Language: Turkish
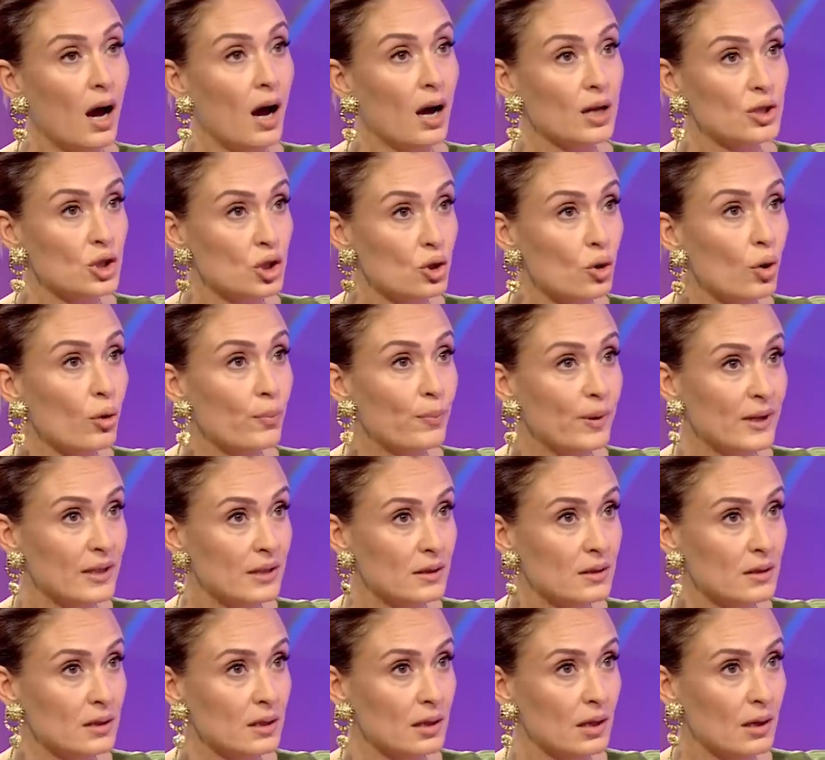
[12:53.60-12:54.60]
Ayşe
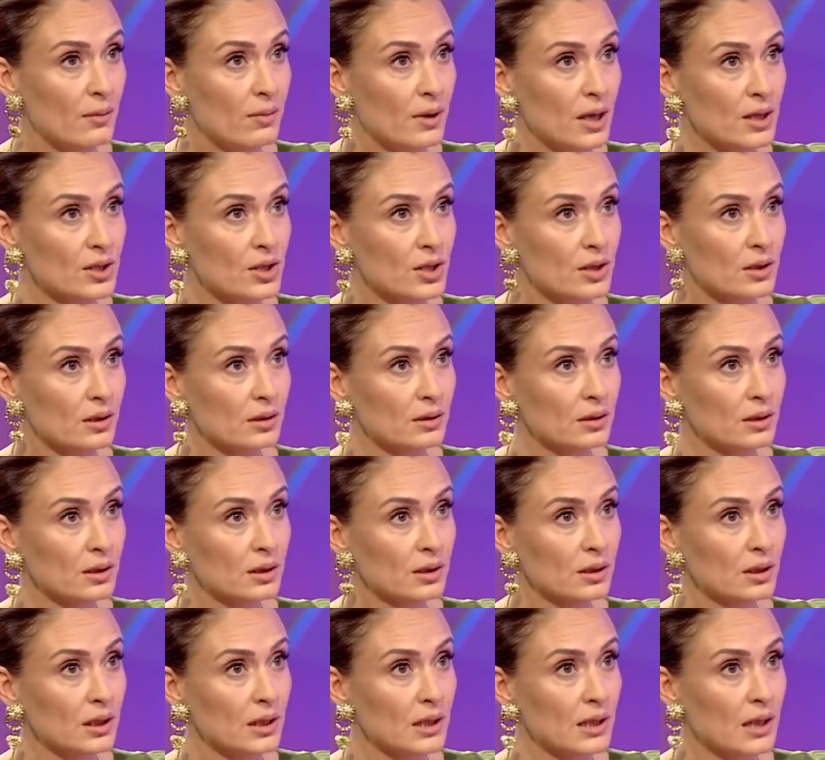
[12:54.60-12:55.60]
operetiyle
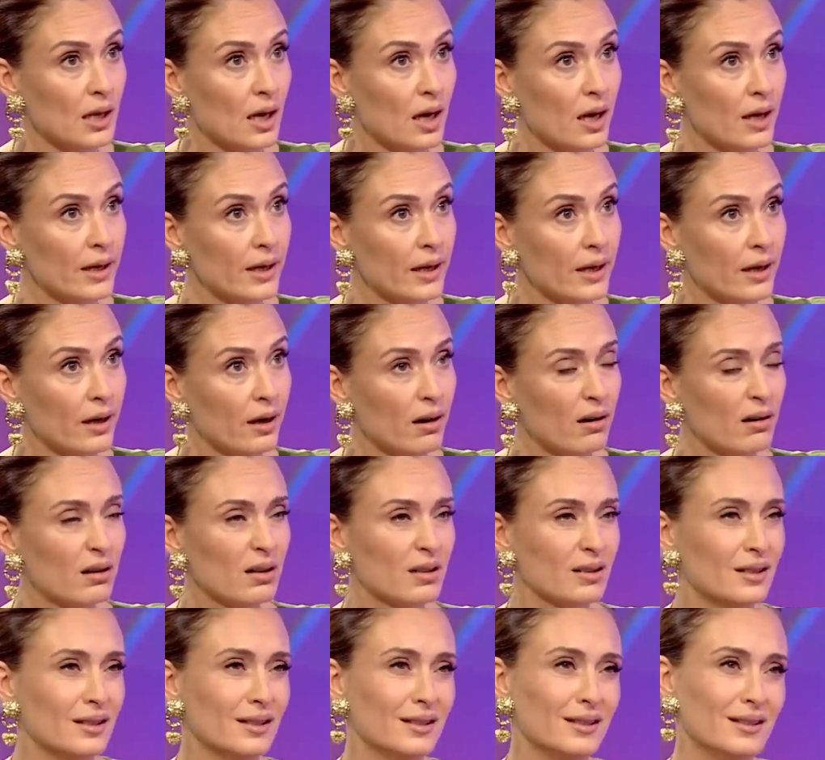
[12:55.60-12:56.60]
başladık Hı-hı. hikayeye.
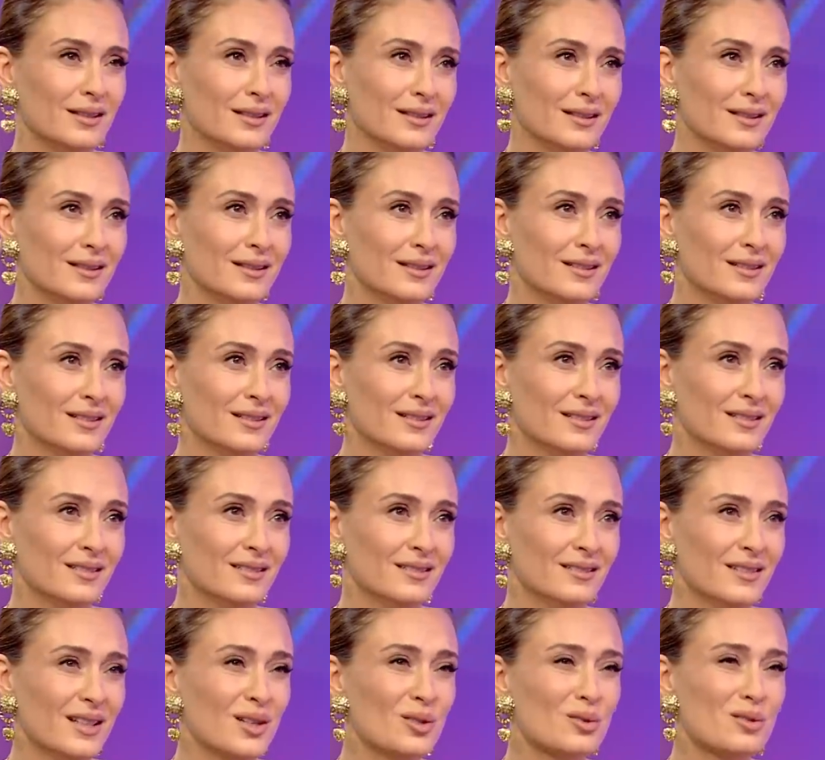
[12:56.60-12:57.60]
Ay, Ay
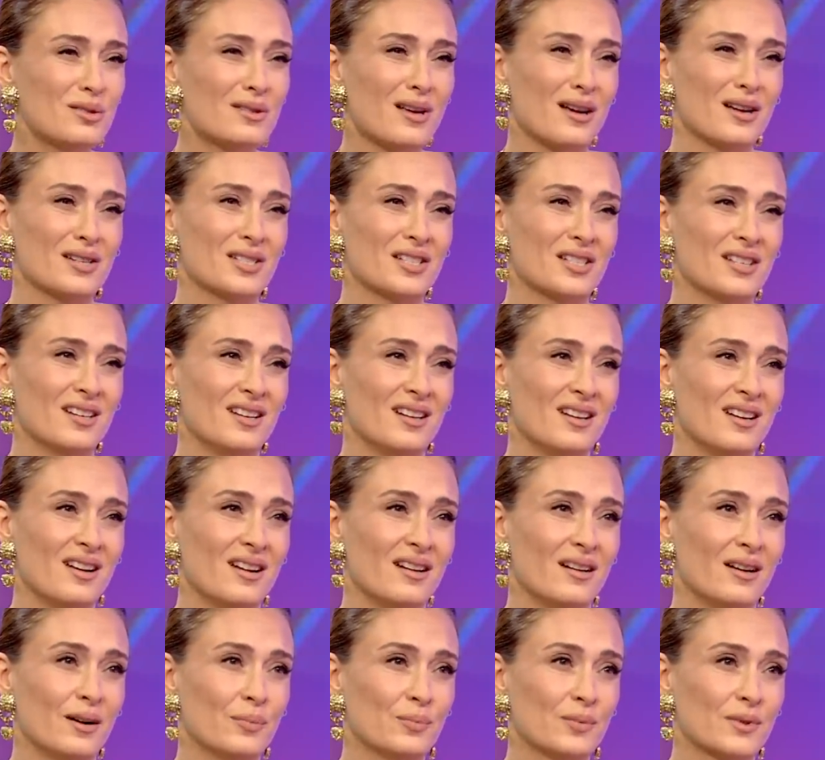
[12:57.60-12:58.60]
ne güzel anne.
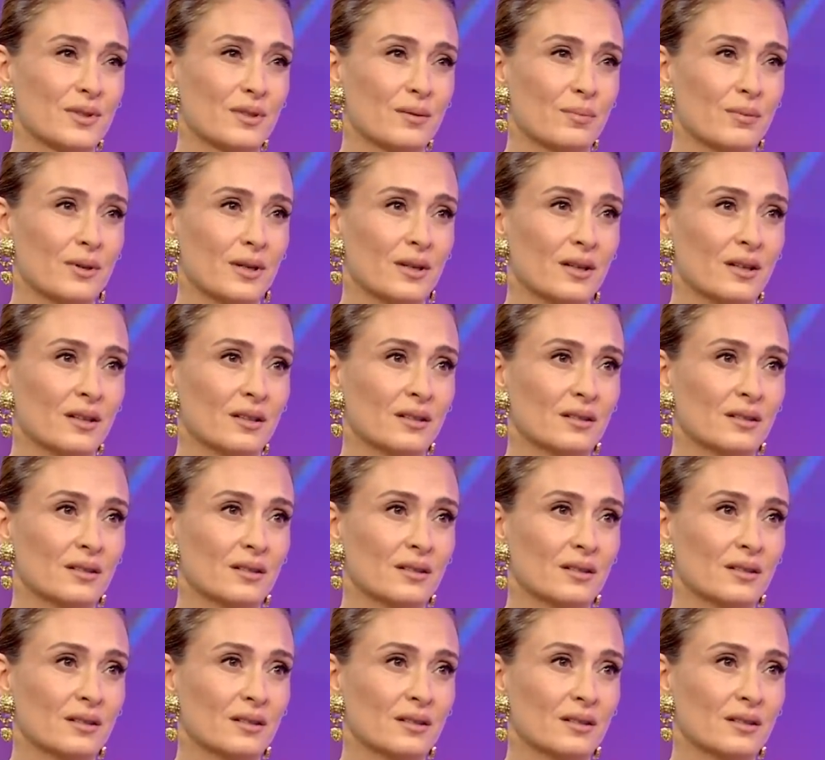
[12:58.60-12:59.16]
şeyler yaptık be.